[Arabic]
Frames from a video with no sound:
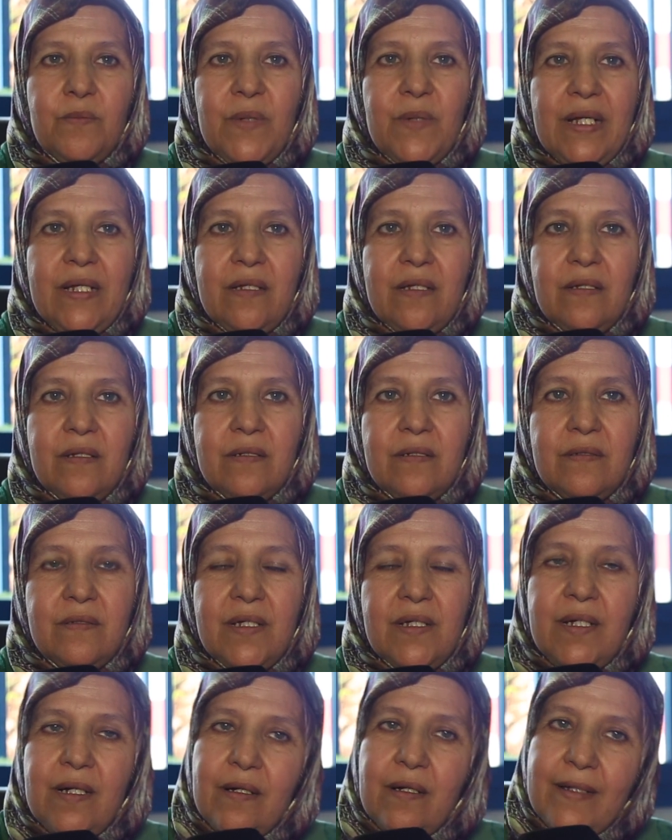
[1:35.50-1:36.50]
بغيت
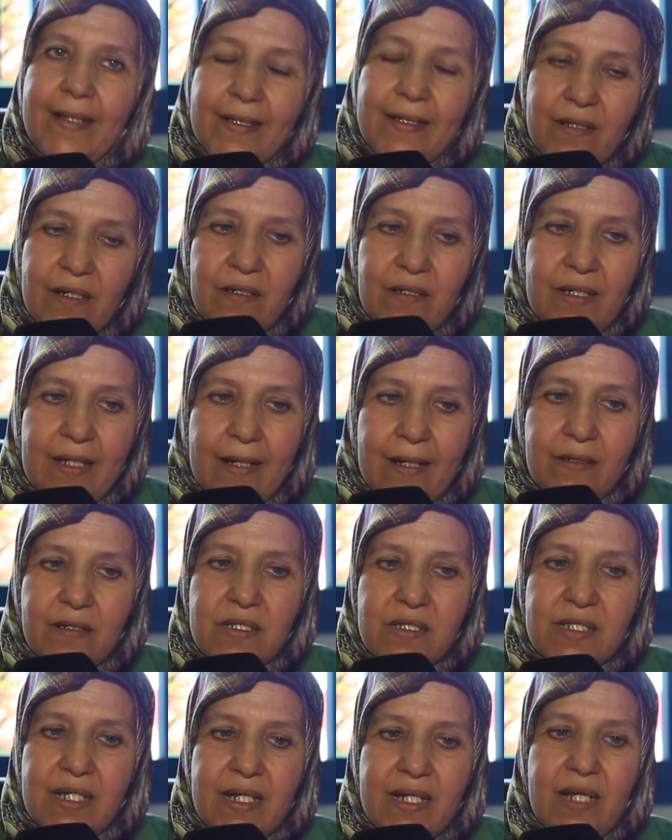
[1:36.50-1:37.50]
نذكر كذلك ان
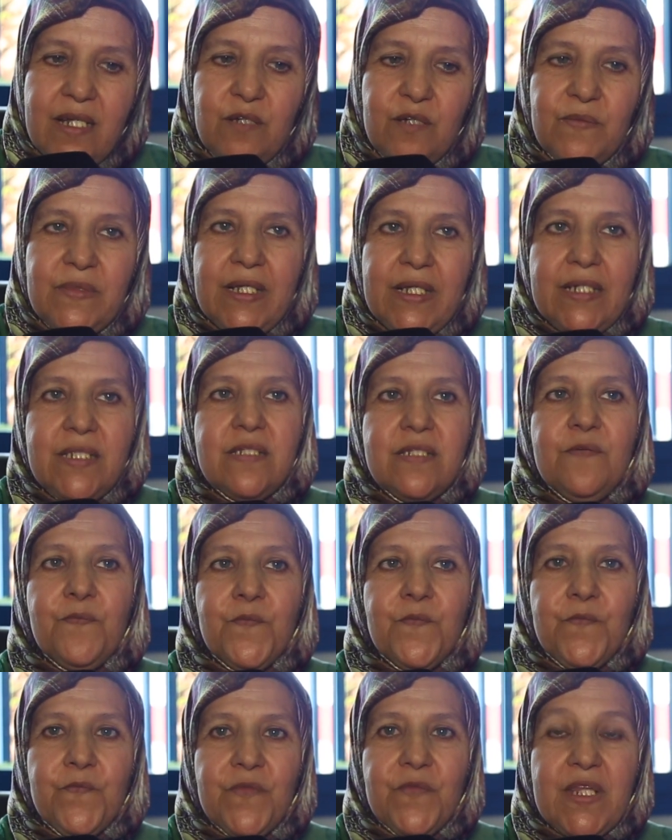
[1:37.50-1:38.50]
السنه اللي مضات
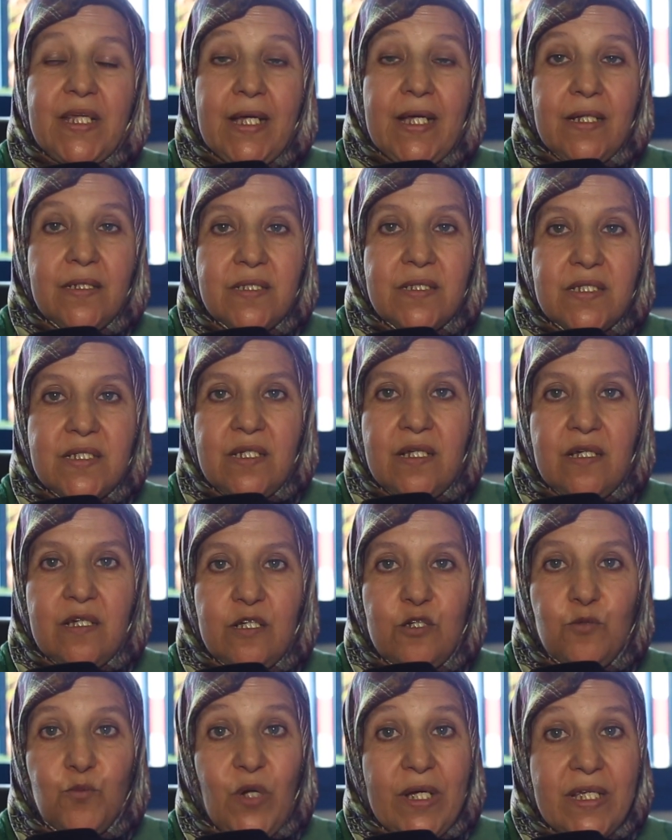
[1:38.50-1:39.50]
كانت
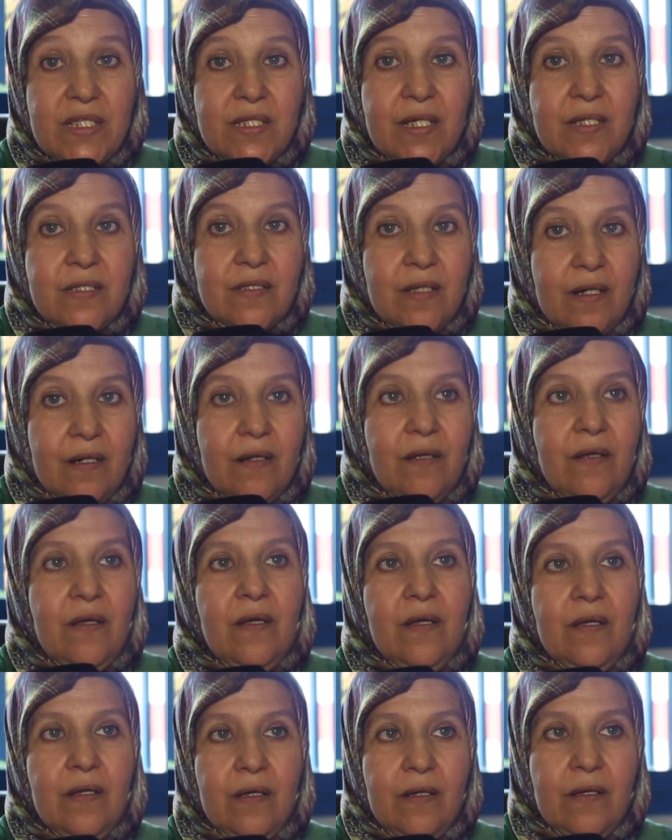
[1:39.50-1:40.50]
المؤسسه
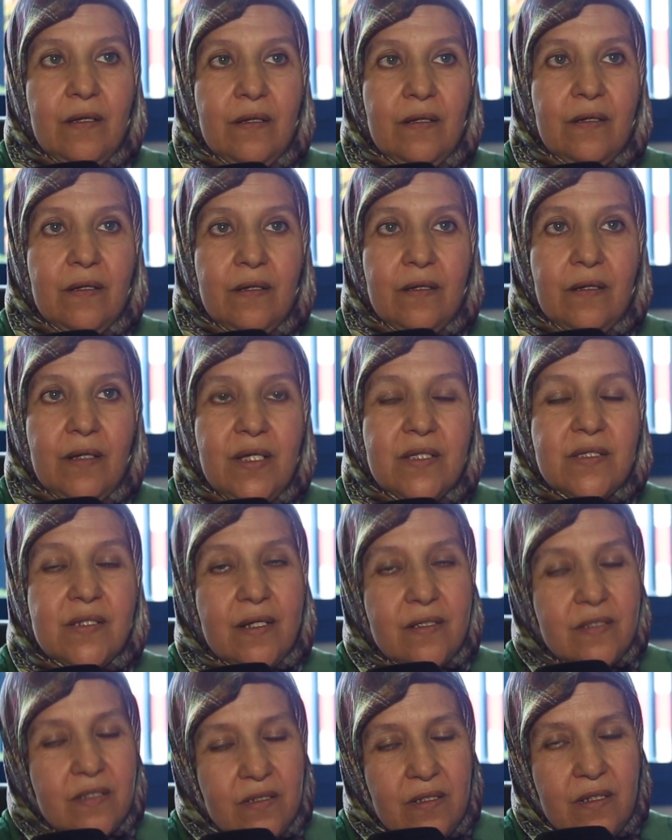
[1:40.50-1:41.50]
آه،
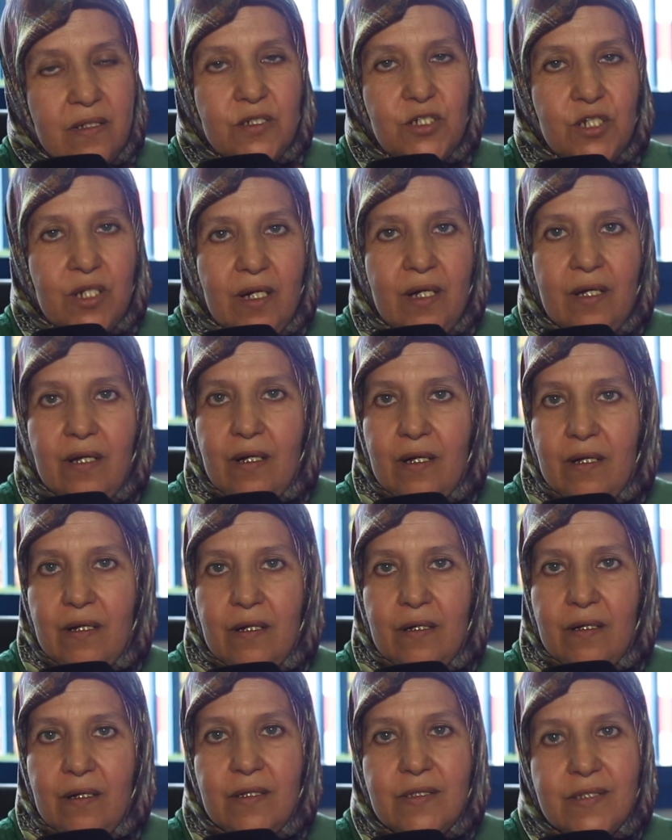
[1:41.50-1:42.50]
حصلت ديجا
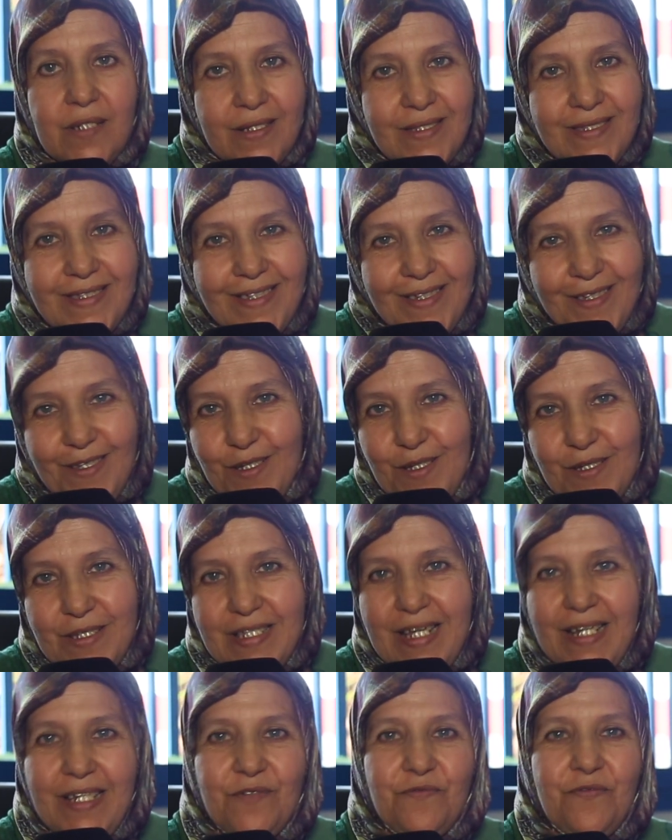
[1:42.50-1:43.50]
على حصلت آه،
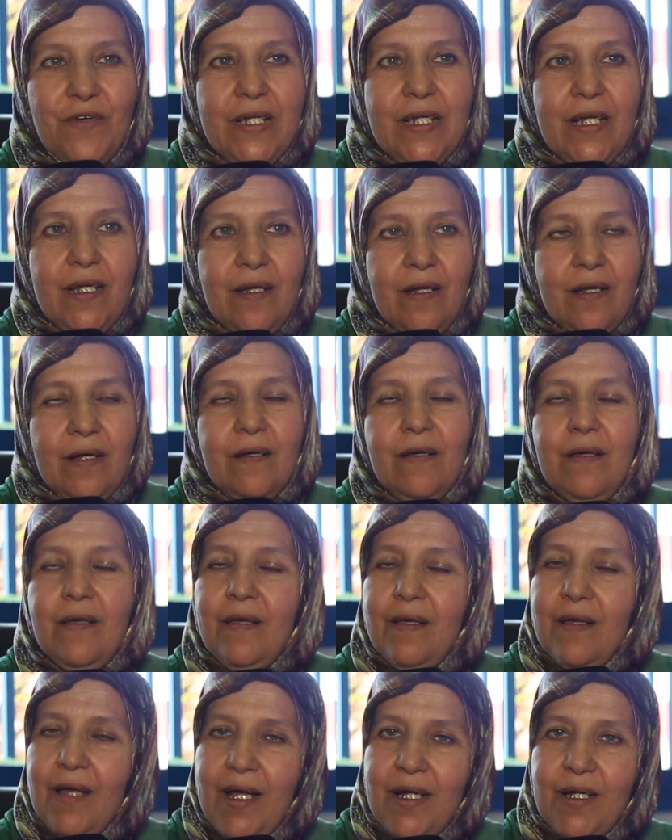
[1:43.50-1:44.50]
سليفان على
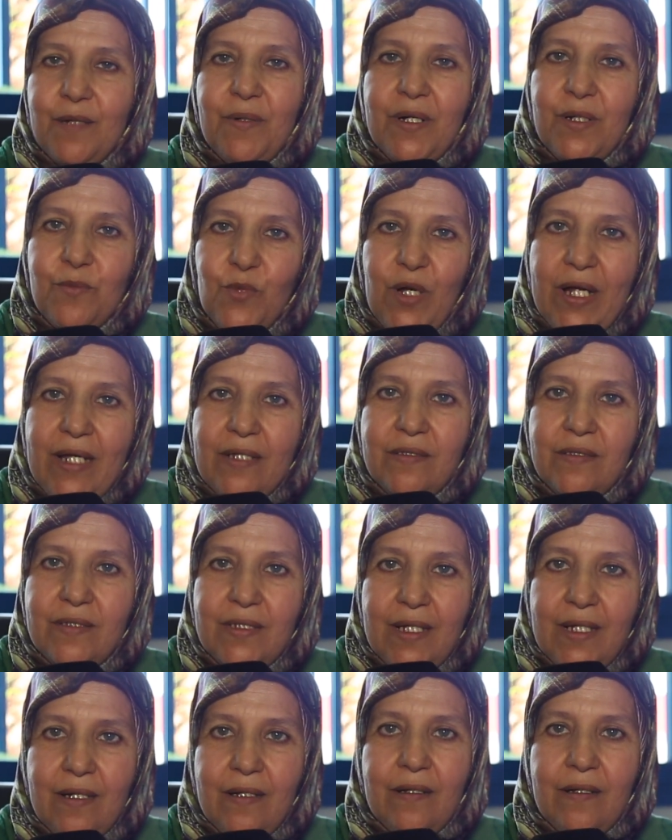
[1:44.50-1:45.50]
اكبر
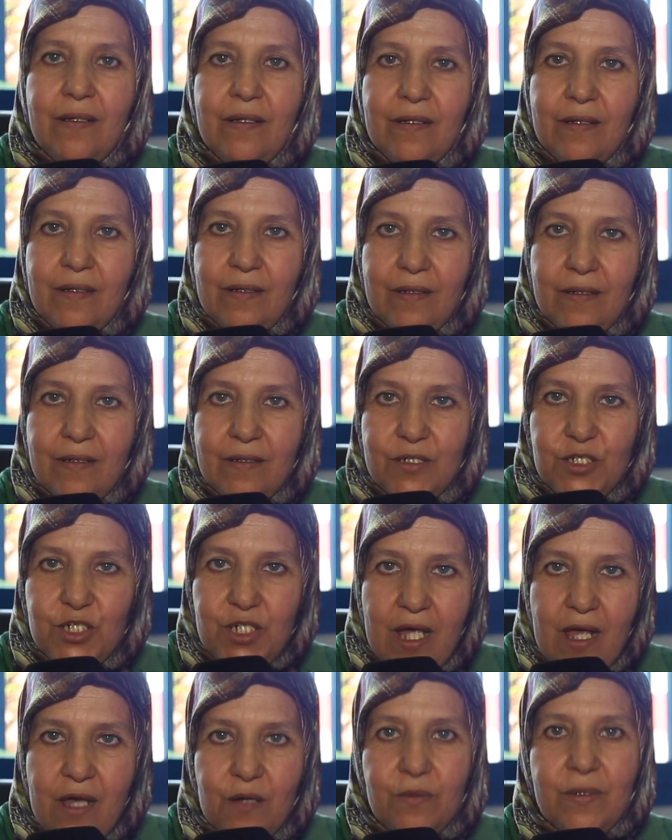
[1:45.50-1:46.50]
معدل آه،
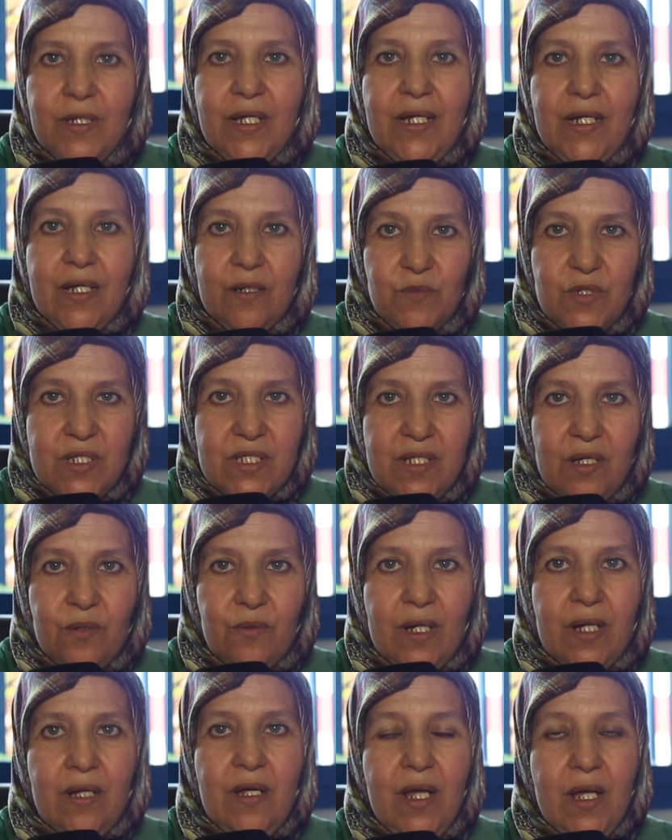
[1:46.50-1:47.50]
جهوي على
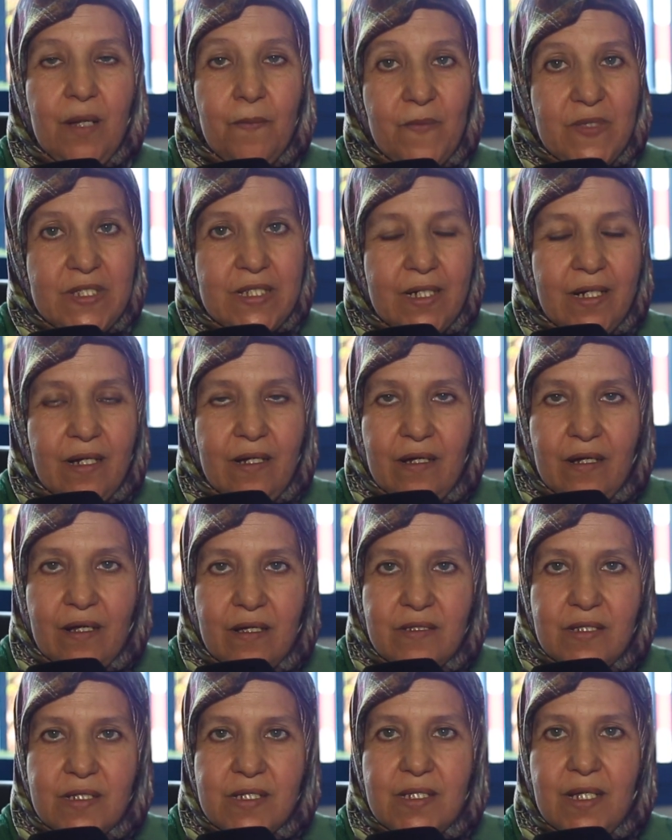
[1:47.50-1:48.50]
مستوى مسلك
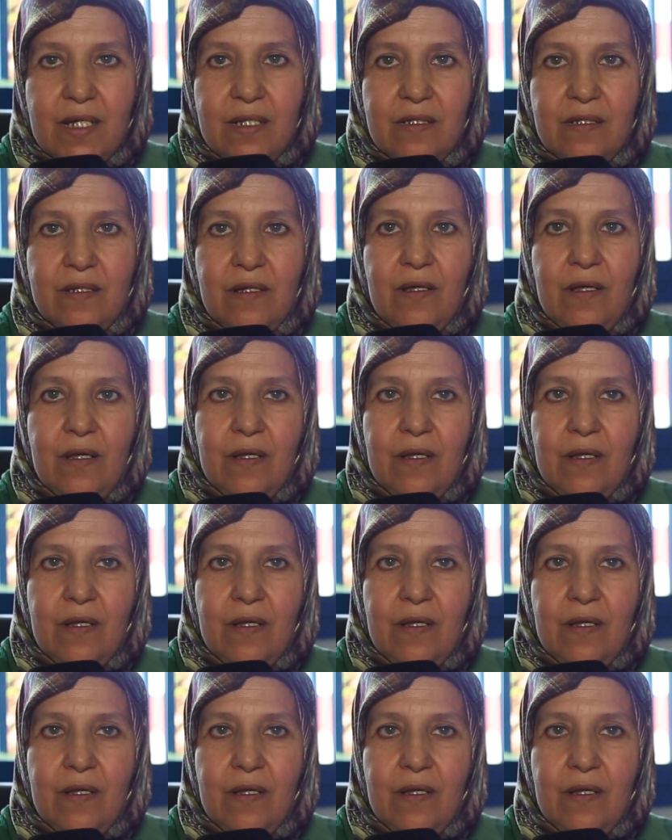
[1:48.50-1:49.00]
الاقتصاد